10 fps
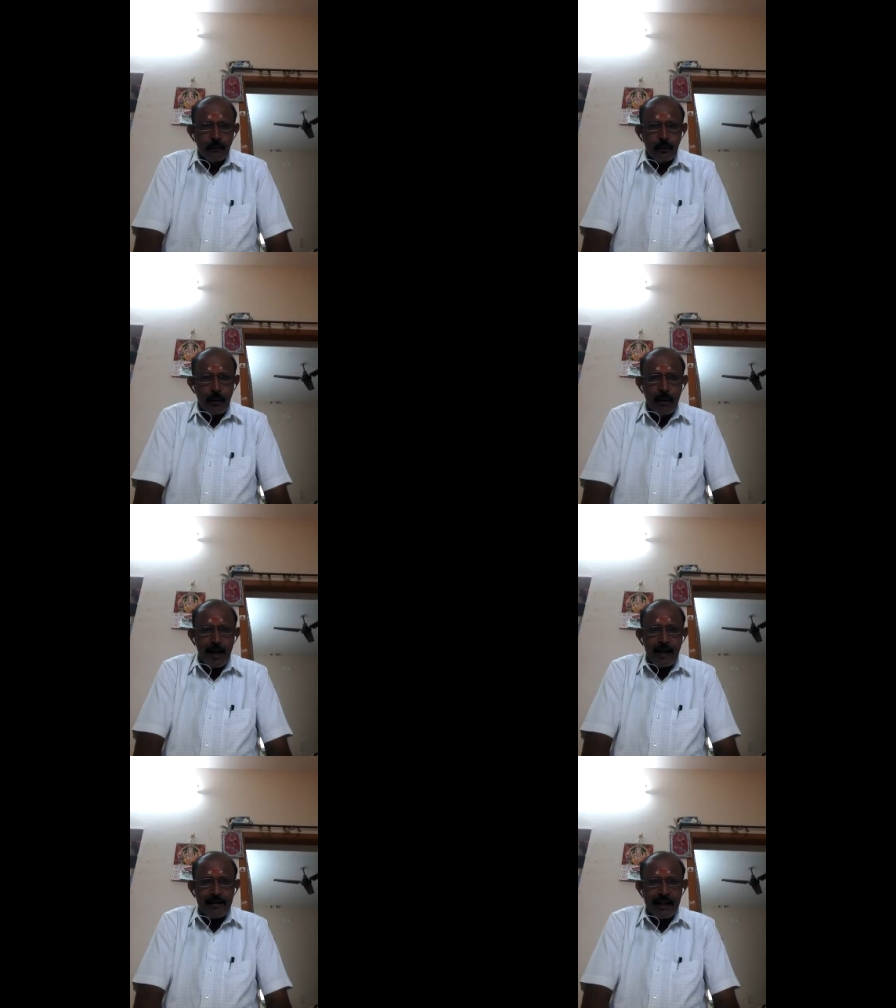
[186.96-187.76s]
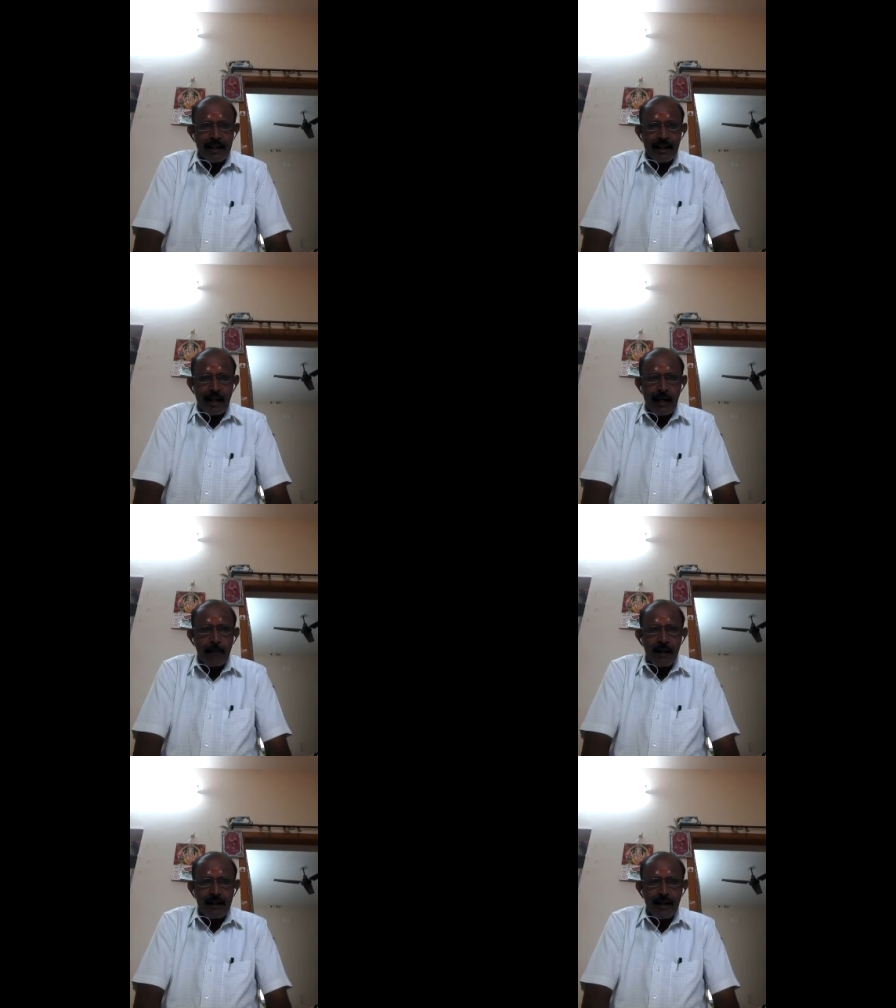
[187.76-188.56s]
குரு மகரிஷி எங்களுக்கு நல்ல
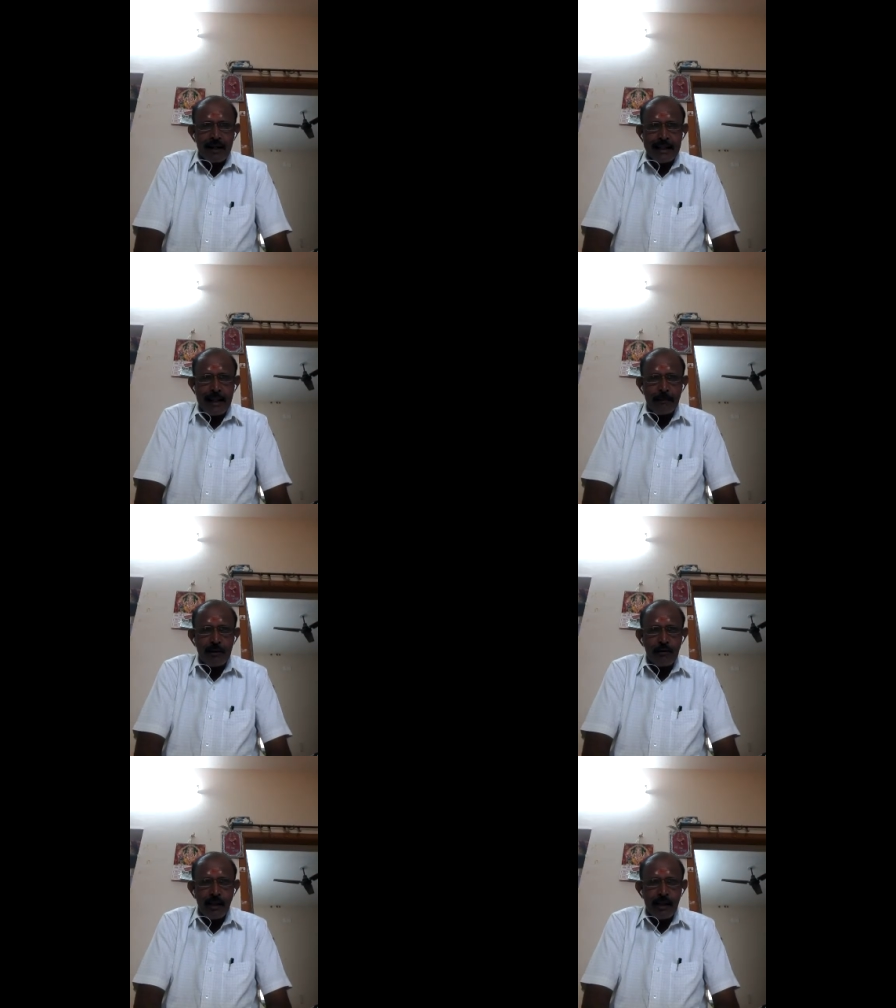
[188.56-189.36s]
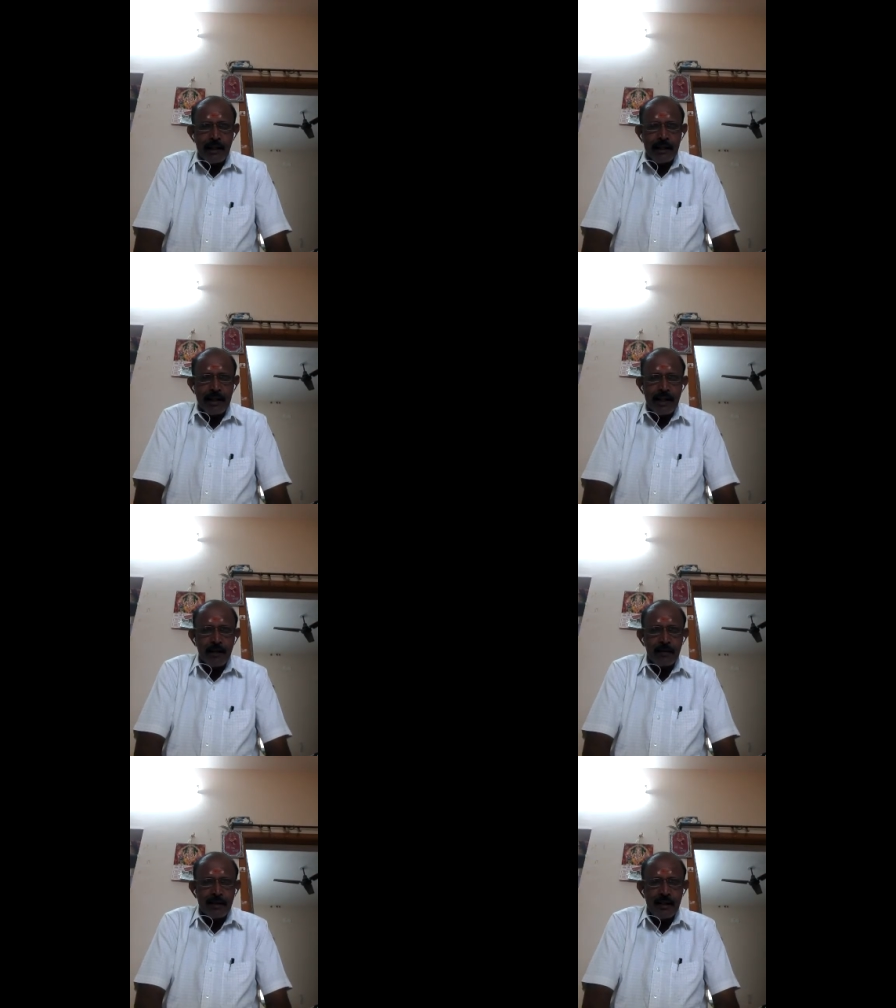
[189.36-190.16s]
பலன் நடக்கலையே அப்படின்னு சொல்லி
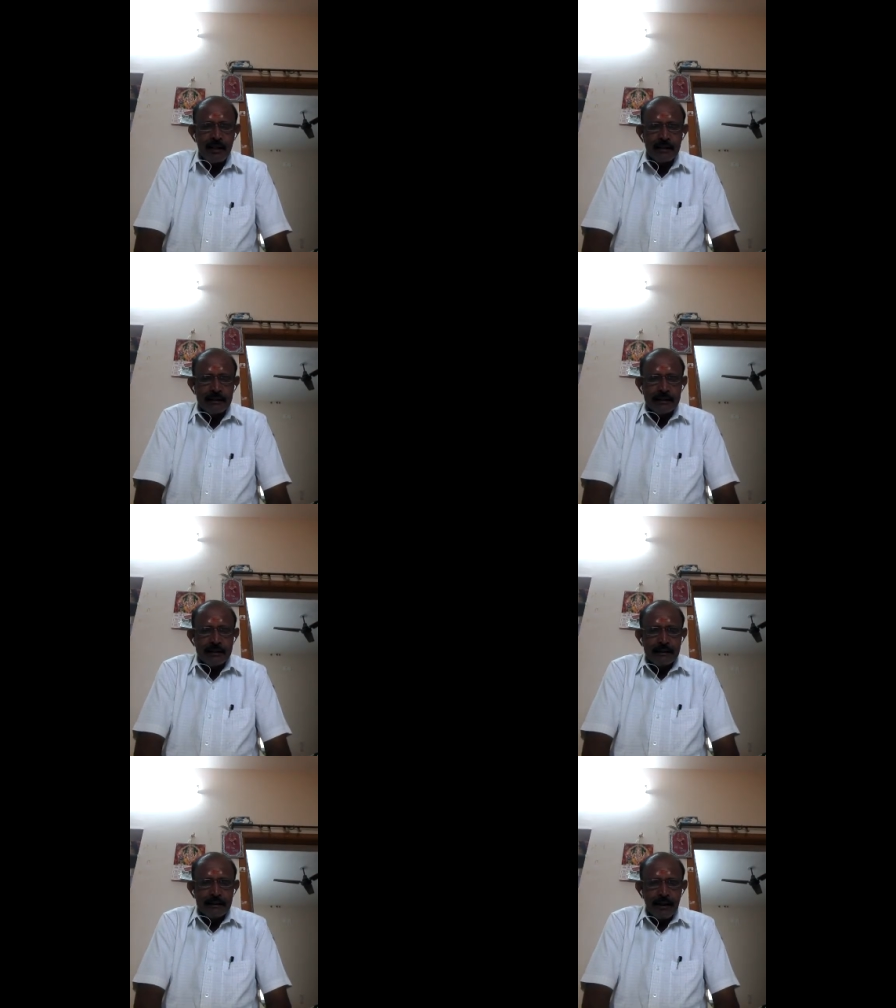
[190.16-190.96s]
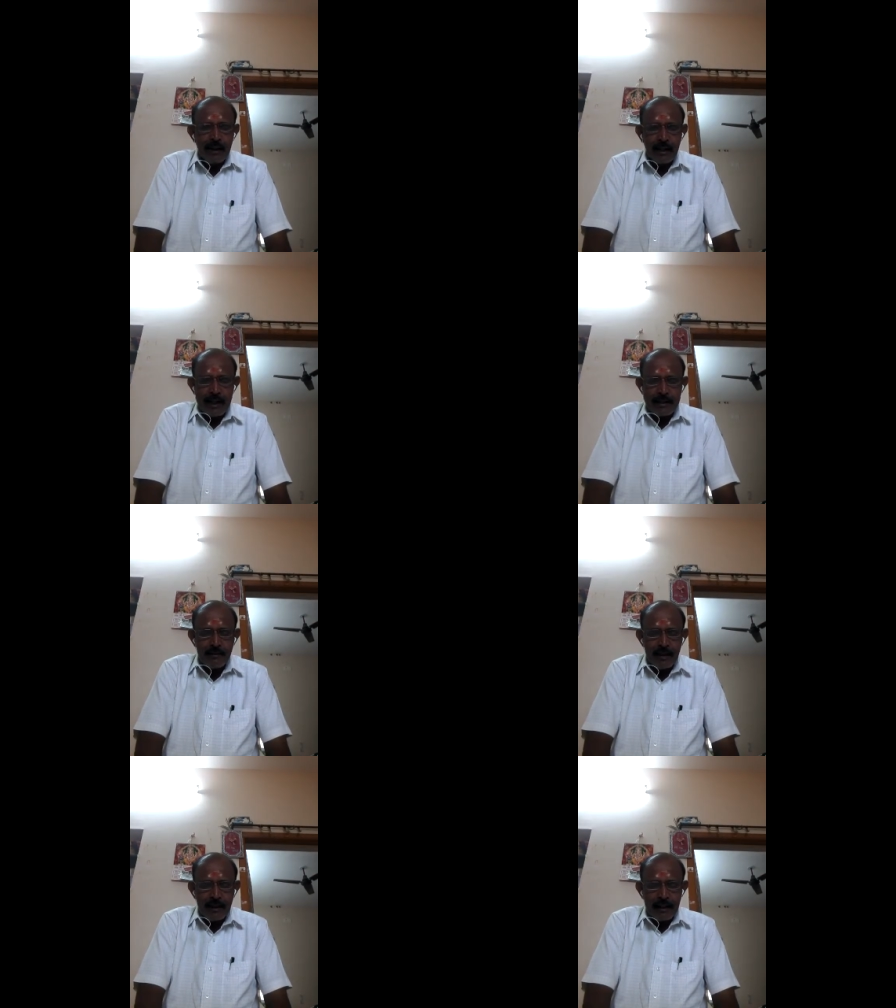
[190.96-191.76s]
எல்லோரும் வந்து
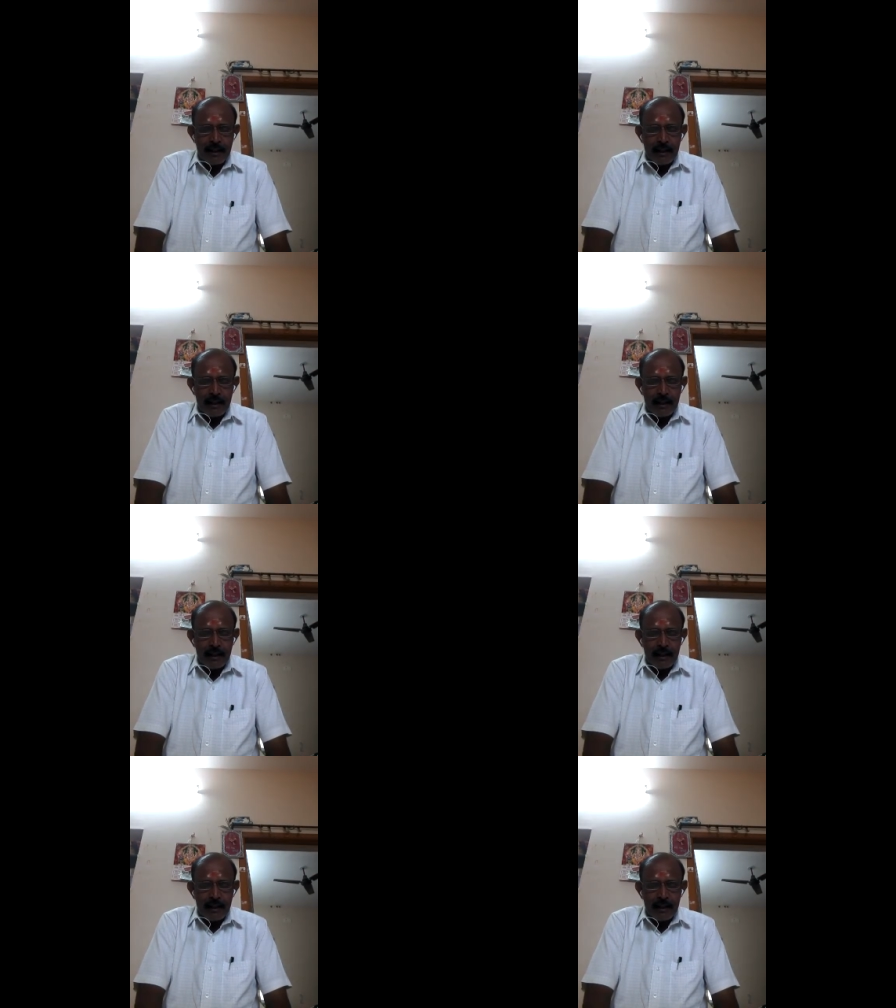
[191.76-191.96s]
அங்கலாயத்துக்குவாங்க